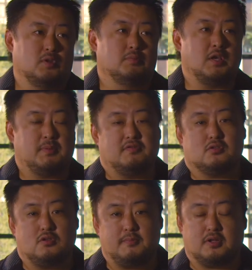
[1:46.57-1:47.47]
Но мне
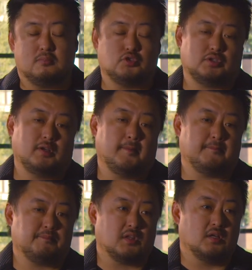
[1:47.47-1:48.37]
повезло, потому
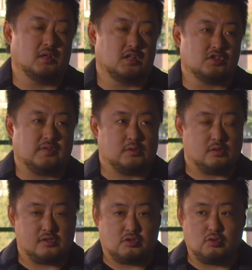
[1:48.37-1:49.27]
что наш
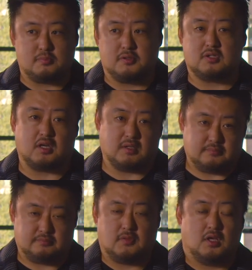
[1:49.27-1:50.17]
второй режиссер
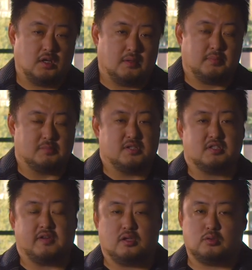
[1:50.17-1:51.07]
была по
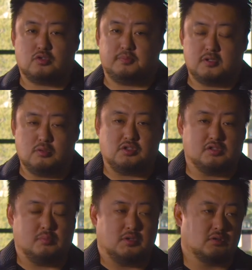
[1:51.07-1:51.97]
образованию тоже
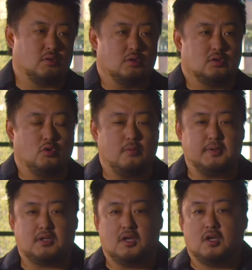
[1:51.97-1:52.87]
продюсер, имел какой-то
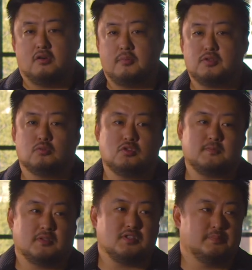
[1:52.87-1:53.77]
опыт. В общем, но
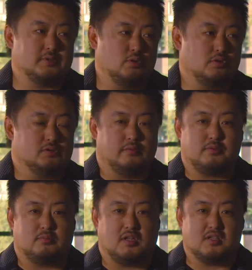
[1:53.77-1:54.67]
исполнительным продюсером, в
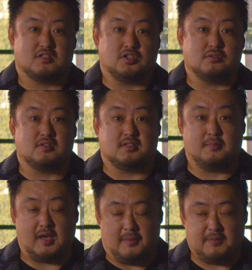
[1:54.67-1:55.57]
общем, я назначил
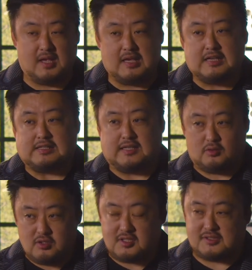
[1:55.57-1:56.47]
себя. С
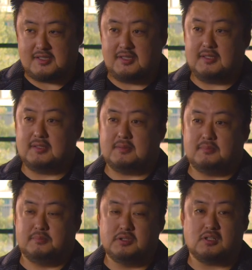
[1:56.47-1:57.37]
одной стороны,
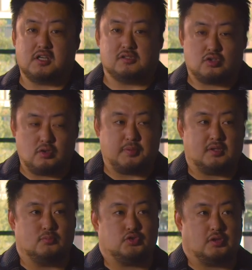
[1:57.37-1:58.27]
было хорошо,
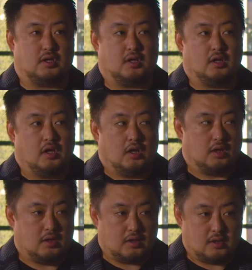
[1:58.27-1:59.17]
потому что
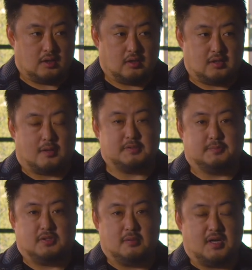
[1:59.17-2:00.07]
э, как
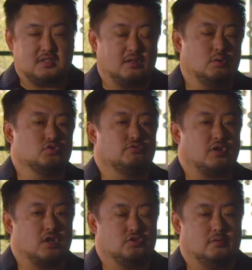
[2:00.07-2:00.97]
предприниматель должен в
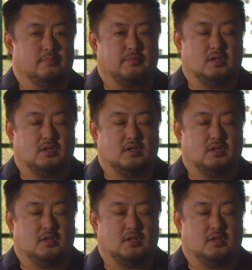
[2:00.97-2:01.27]
каждом